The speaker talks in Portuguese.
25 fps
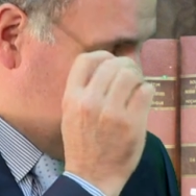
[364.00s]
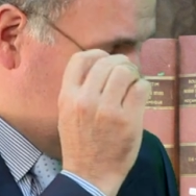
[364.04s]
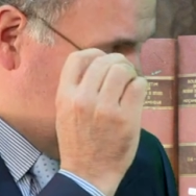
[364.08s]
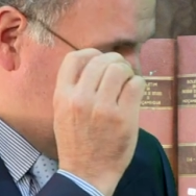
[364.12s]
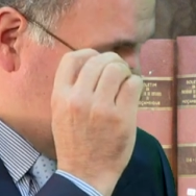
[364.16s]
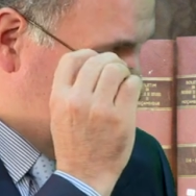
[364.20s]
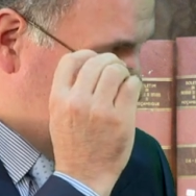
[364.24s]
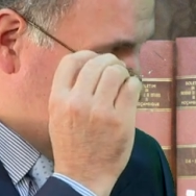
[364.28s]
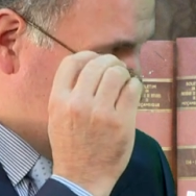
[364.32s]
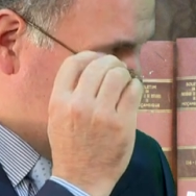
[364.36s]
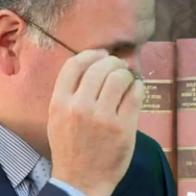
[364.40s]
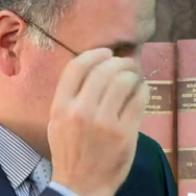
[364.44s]

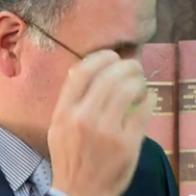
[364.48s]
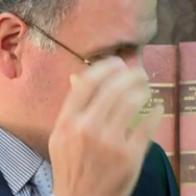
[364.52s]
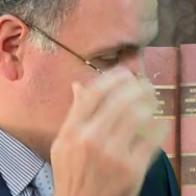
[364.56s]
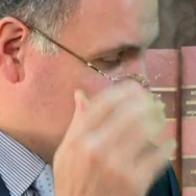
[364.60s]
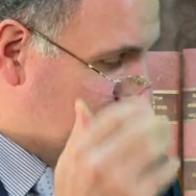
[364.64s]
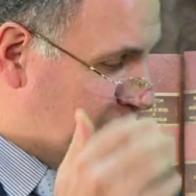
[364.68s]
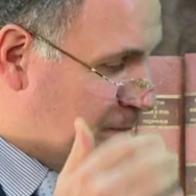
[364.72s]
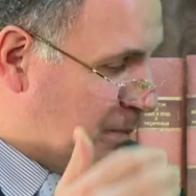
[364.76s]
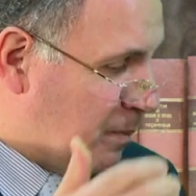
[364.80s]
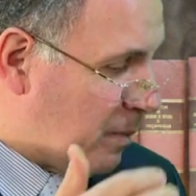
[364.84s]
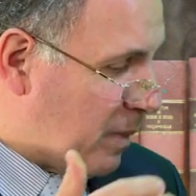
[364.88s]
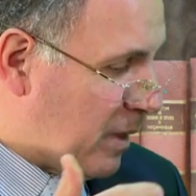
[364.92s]

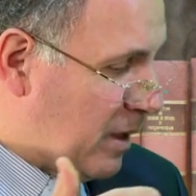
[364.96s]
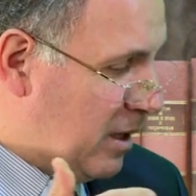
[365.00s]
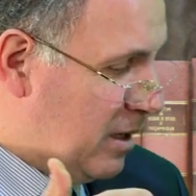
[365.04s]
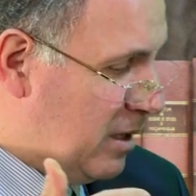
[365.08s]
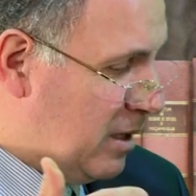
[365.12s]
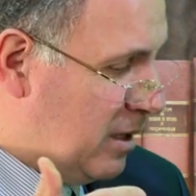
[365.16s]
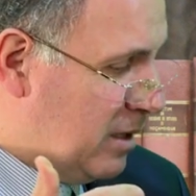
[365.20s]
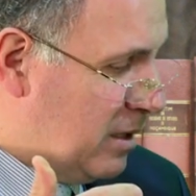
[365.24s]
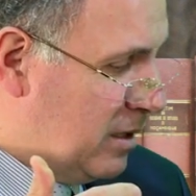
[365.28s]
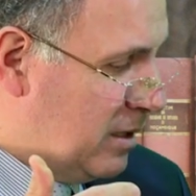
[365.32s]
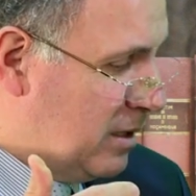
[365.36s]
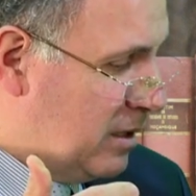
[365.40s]
ehm,
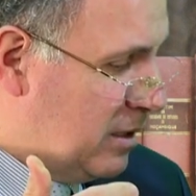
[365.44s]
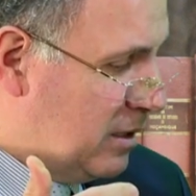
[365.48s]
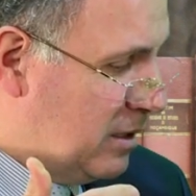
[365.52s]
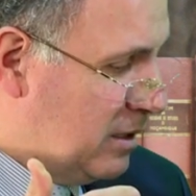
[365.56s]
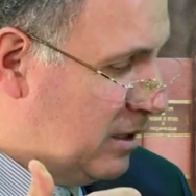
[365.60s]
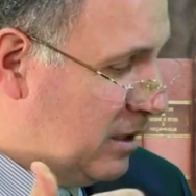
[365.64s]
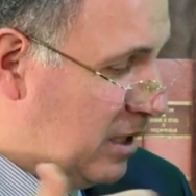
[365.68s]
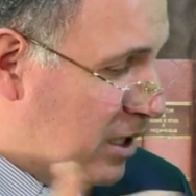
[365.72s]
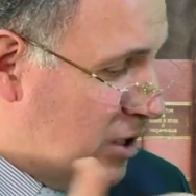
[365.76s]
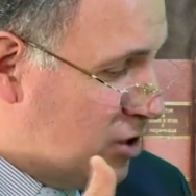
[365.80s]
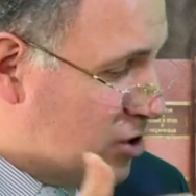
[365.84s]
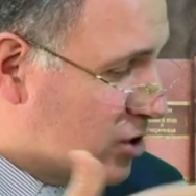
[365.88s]
eh,
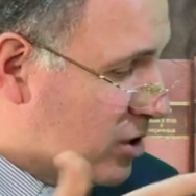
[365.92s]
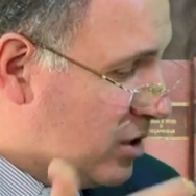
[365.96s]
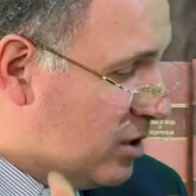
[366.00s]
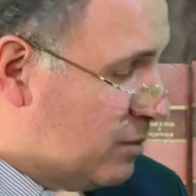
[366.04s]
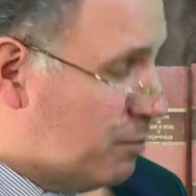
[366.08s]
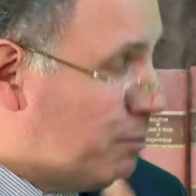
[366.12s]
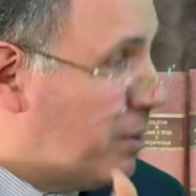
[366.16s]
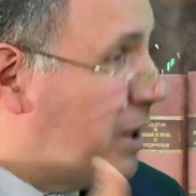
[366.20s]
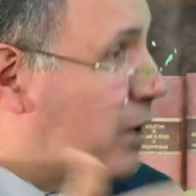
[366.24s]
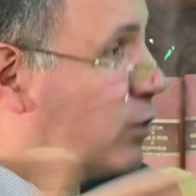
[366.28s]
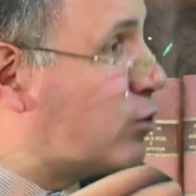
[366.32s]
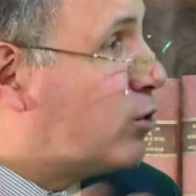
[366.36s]
diz que
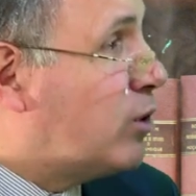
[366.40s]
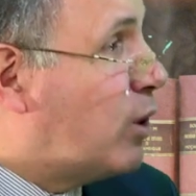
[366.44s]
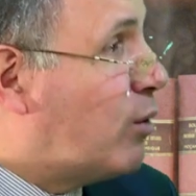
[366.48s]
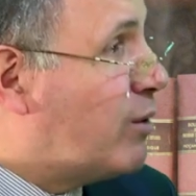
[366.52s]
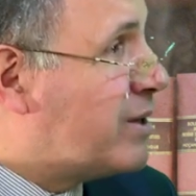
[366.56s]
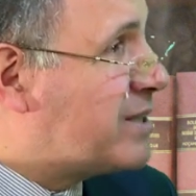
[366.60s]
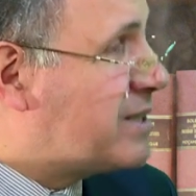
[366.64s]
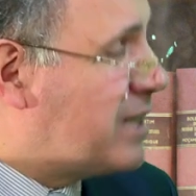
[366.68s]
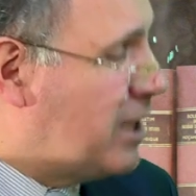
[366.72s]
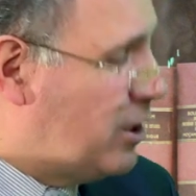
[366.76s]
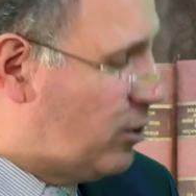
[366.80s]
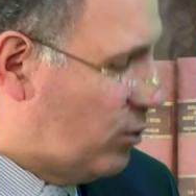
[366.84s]
Pedro não
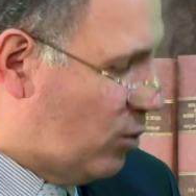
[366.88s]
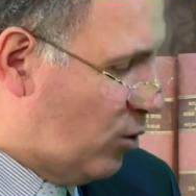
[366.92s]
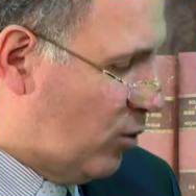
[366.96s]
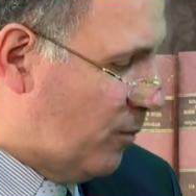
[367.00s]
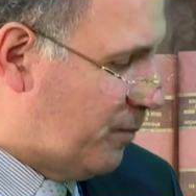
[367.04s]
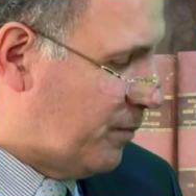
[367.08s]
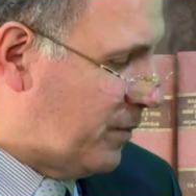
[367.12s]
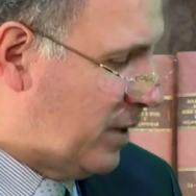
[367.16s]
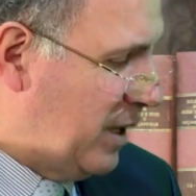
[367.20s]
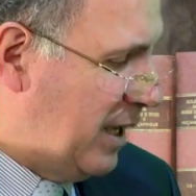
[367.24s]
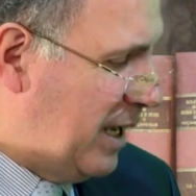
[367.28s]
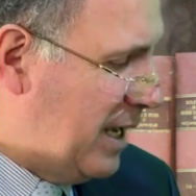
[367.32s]
aceitou.